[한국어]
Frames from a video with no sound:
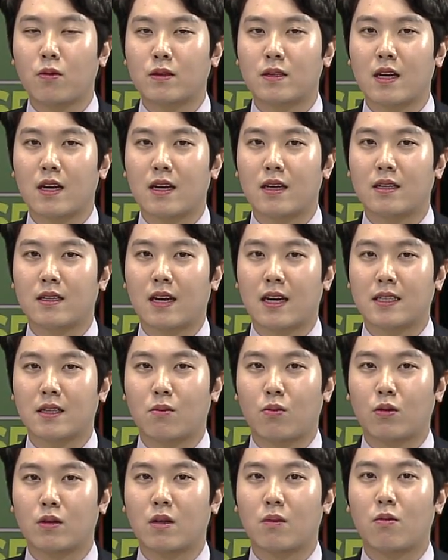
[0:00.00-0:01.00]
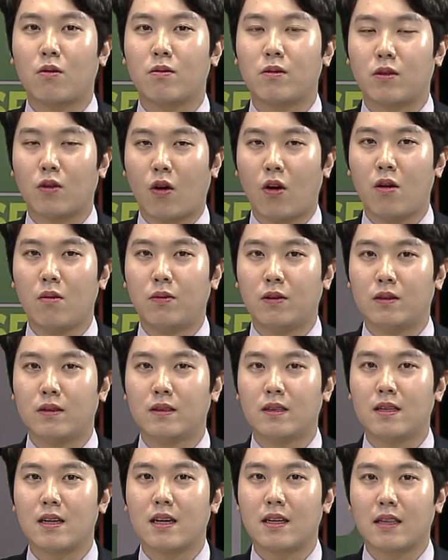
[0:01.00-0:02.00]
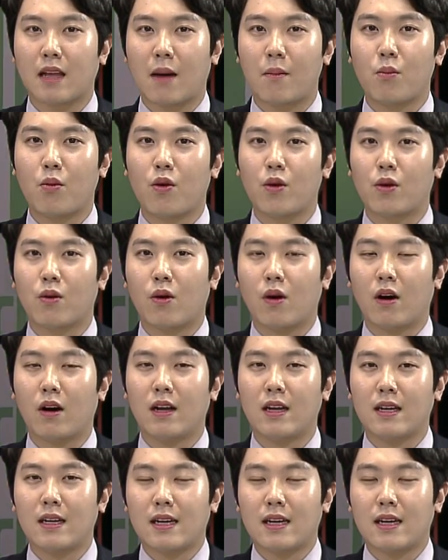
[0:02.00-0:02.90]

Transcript: 보상하는 가장 보장 범위 넓은 담보이고요.